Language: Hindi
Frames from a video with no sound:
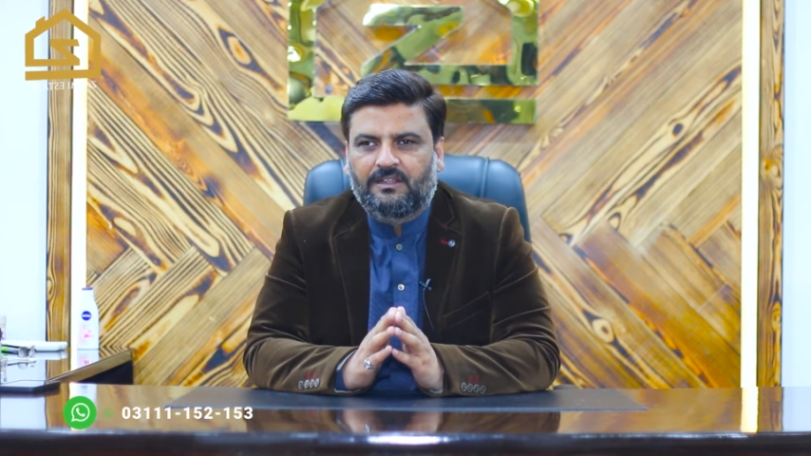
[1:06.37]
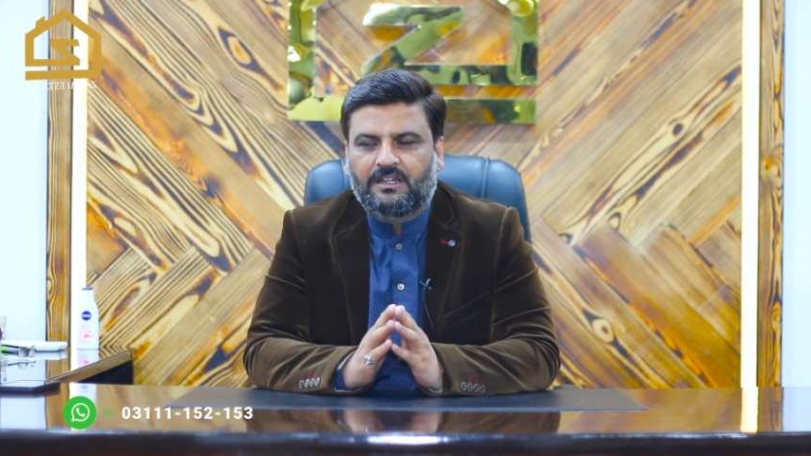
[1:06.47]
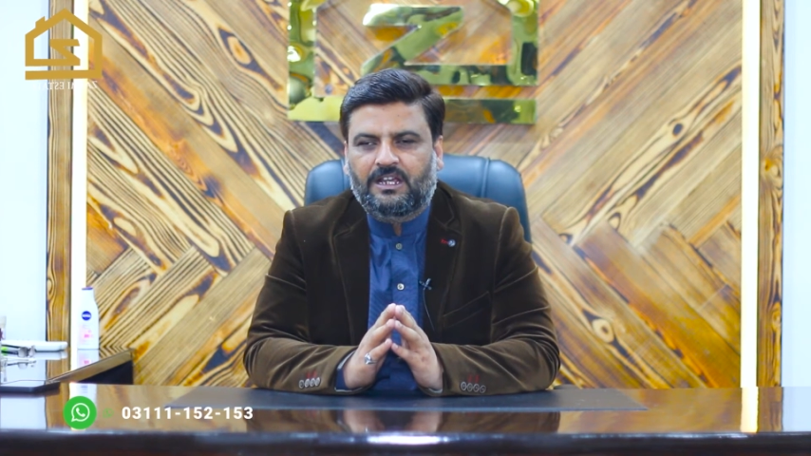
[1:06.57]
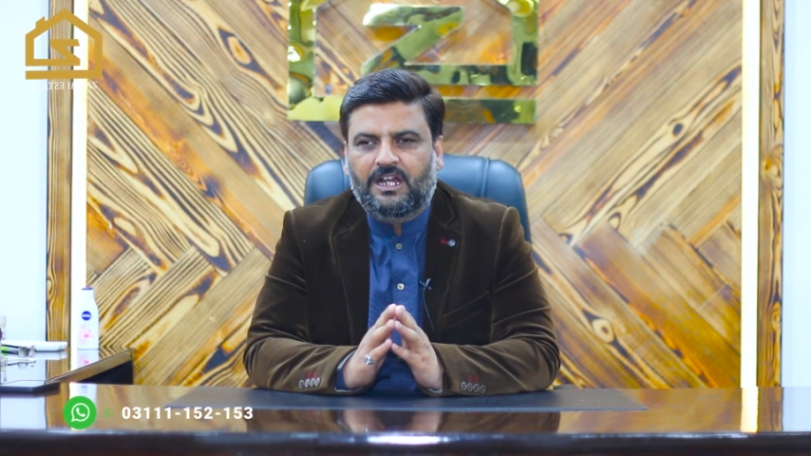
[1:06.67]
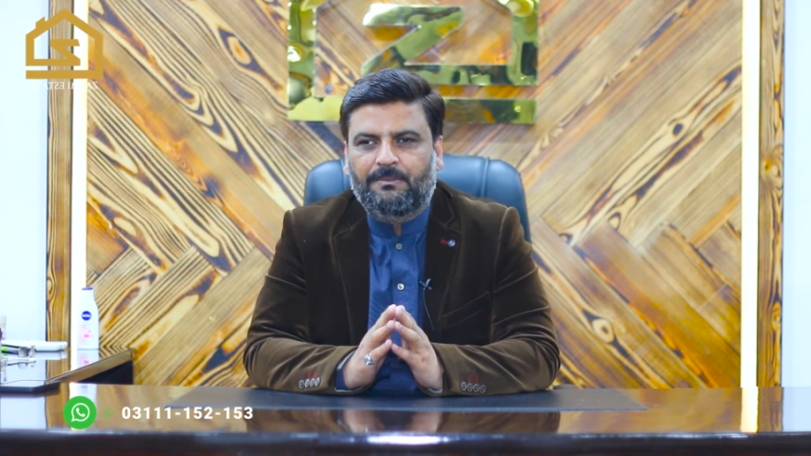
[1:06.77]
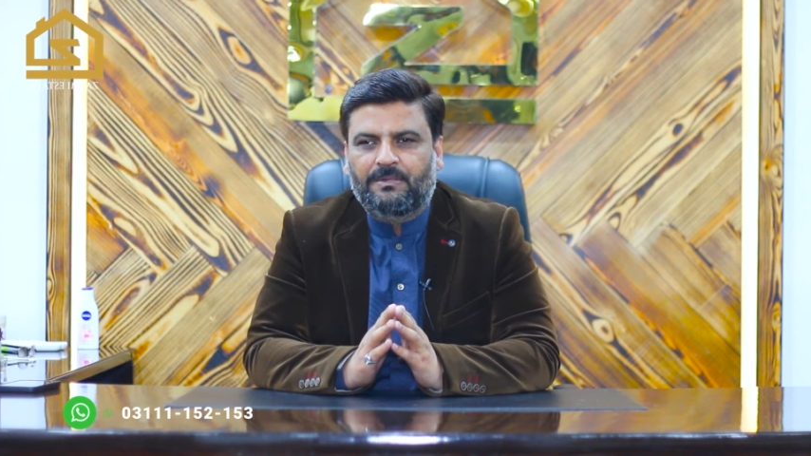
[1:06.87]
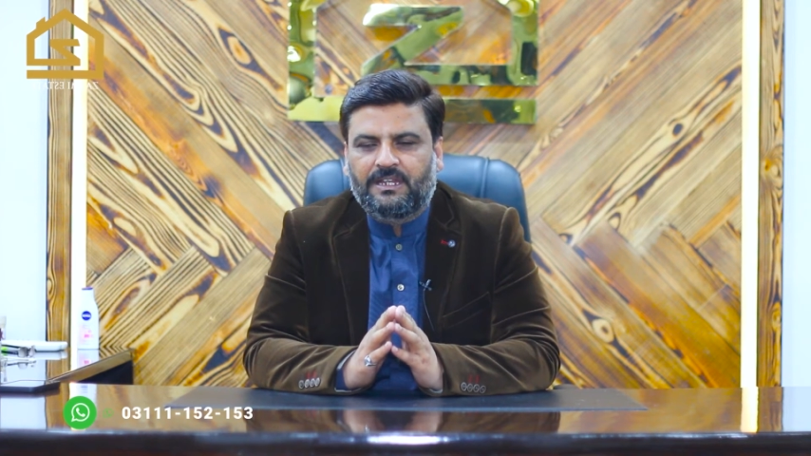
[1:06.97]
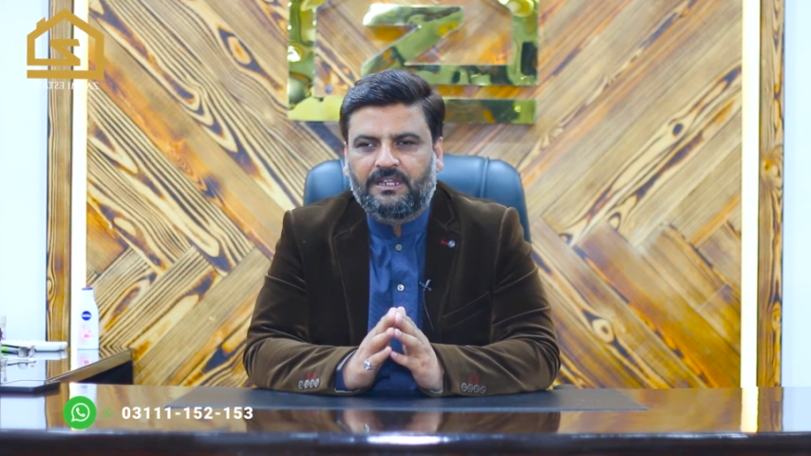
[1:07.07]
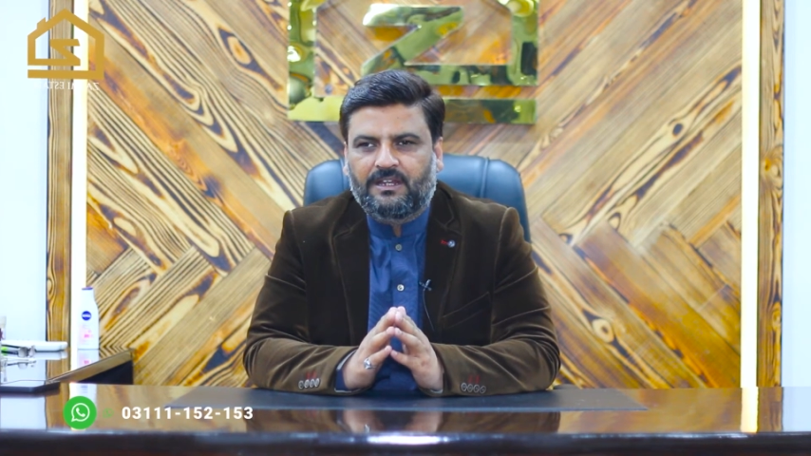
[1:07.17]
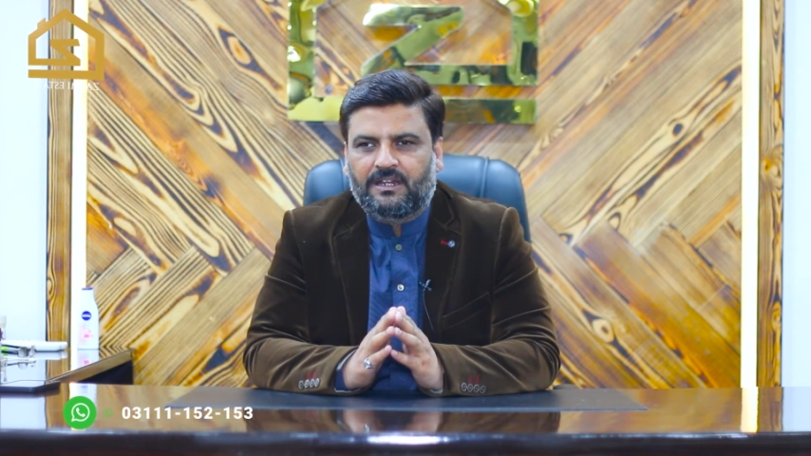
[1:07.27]
का काम
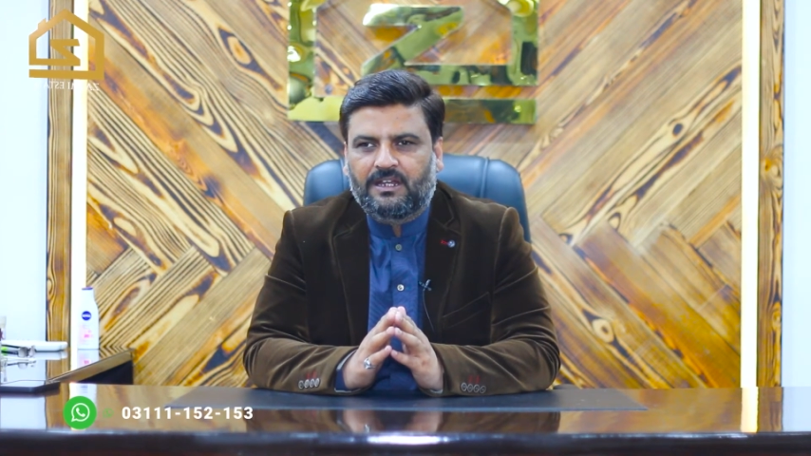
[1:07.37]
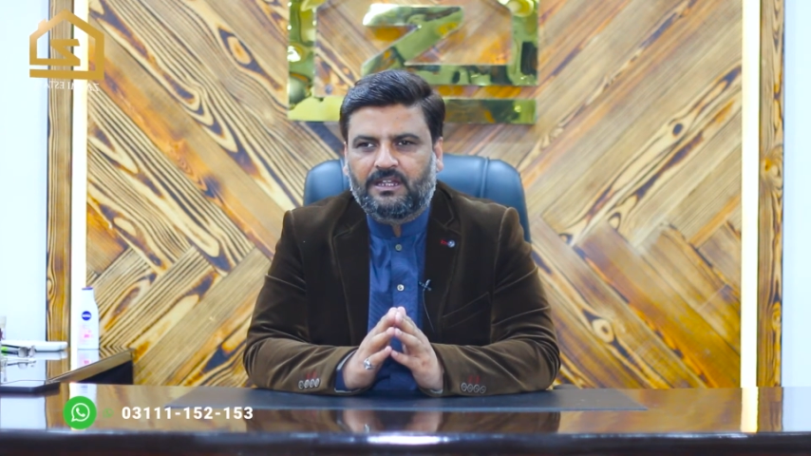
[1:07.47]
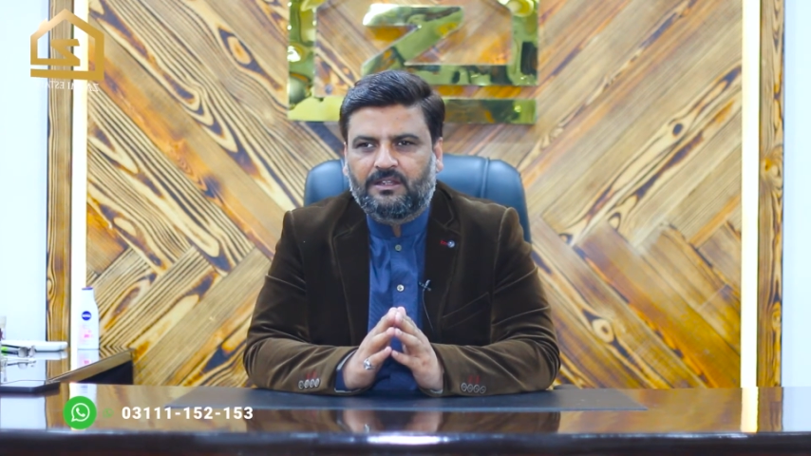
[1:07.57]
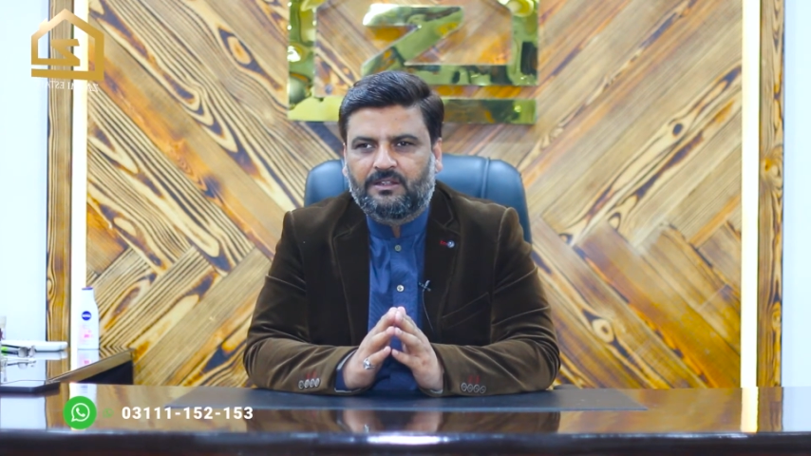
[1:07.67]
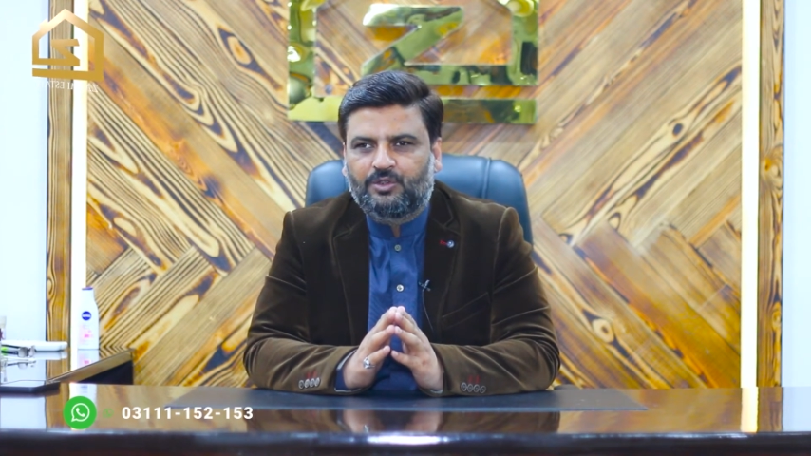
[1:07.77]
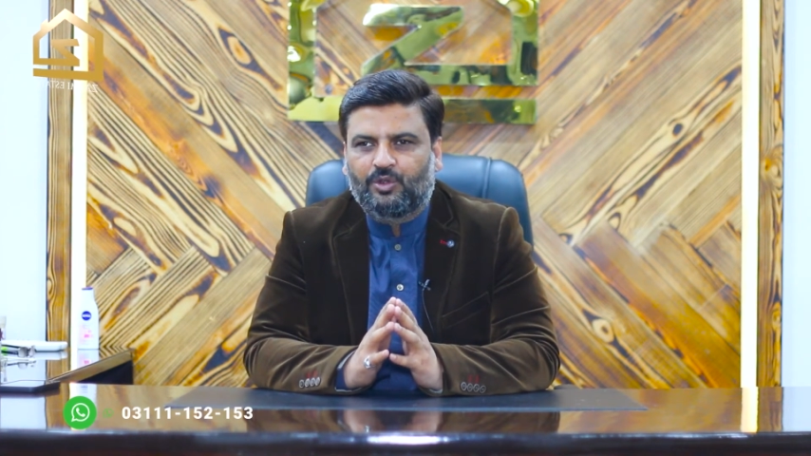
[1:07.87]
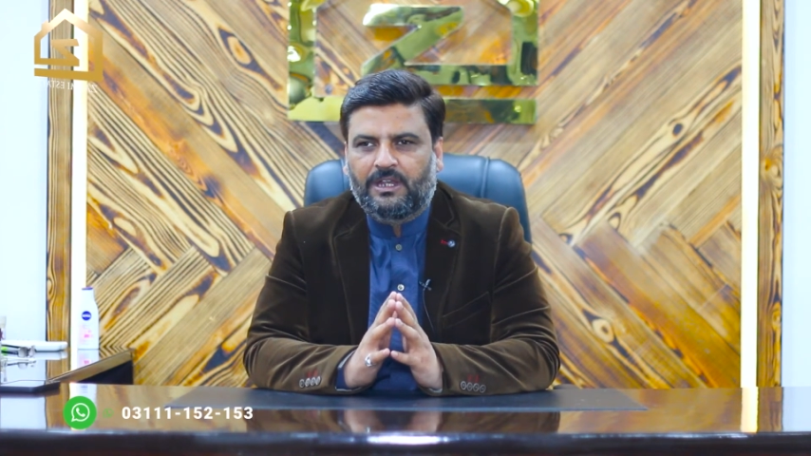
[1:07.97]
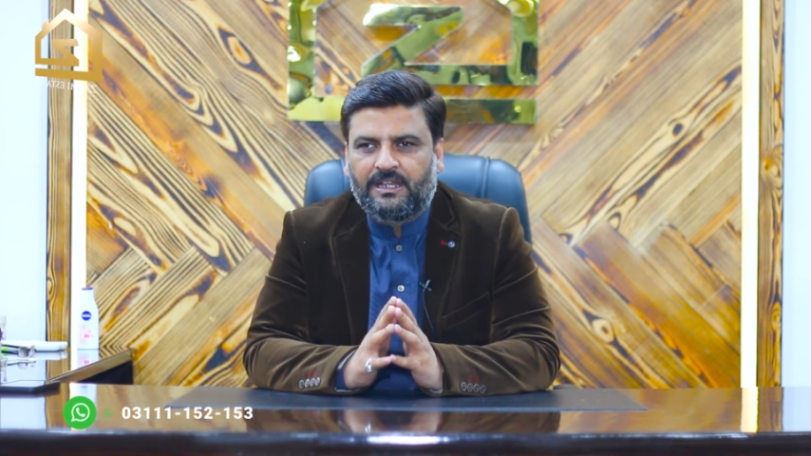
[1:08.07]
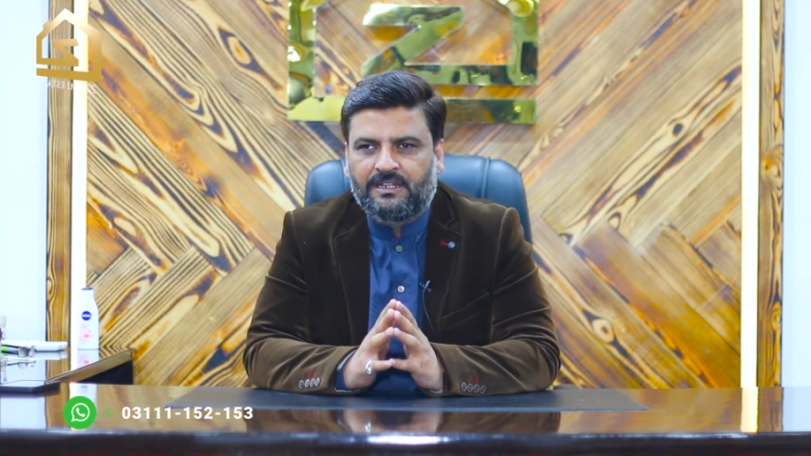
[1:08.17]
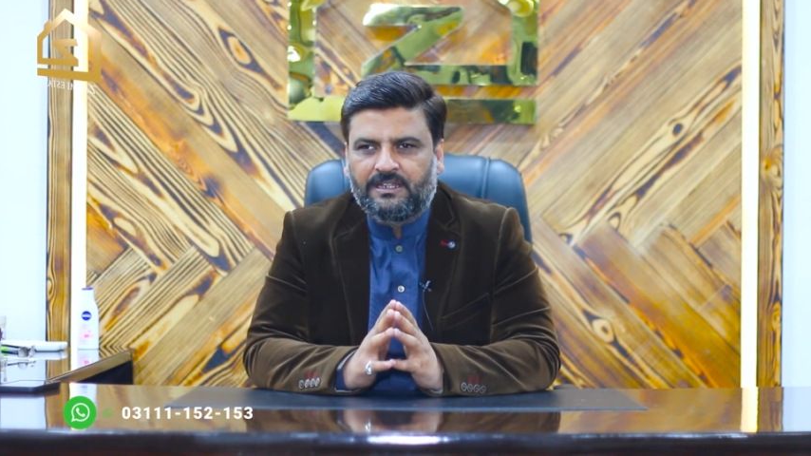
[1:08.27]
नहीं करना जो
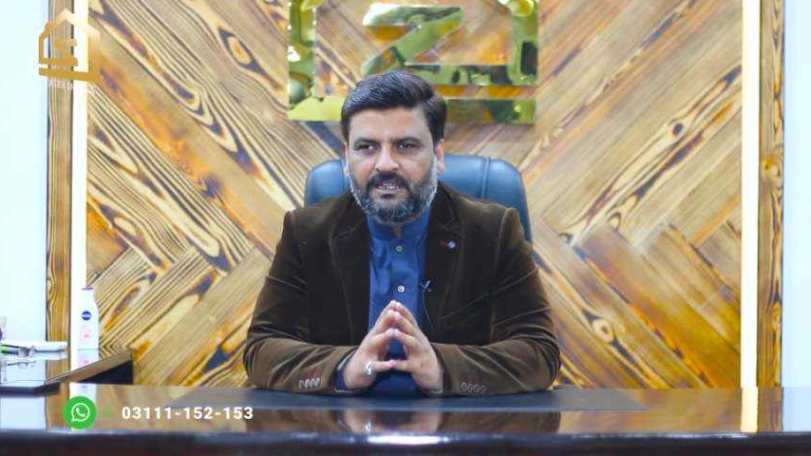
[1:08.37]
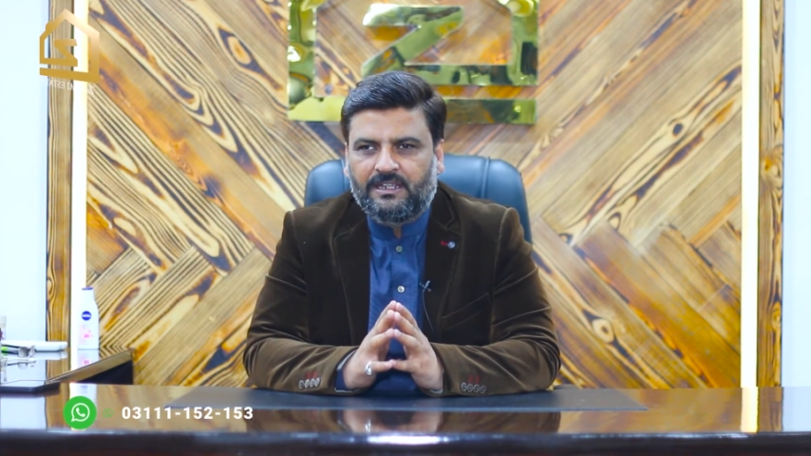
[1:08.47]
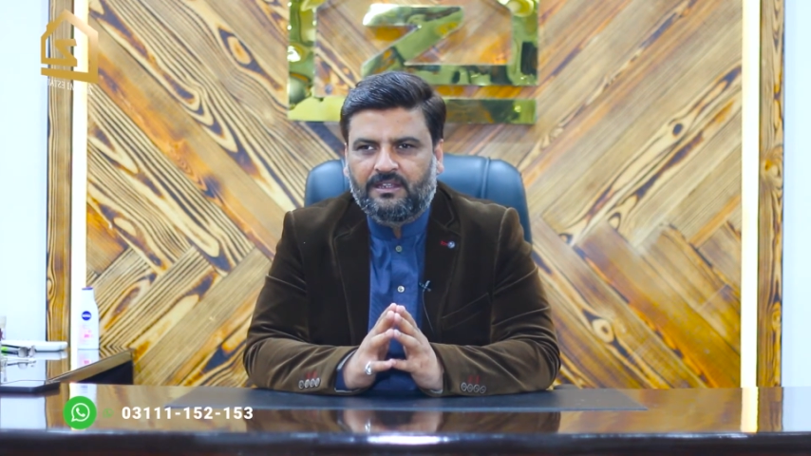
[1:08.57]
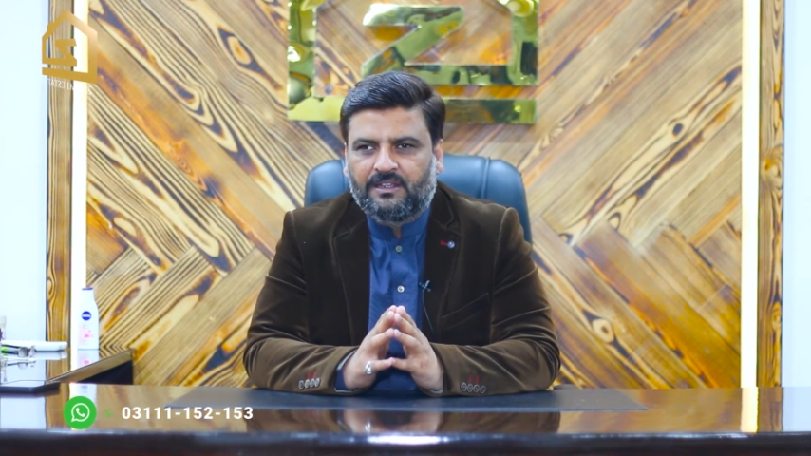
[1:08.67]
एलडीए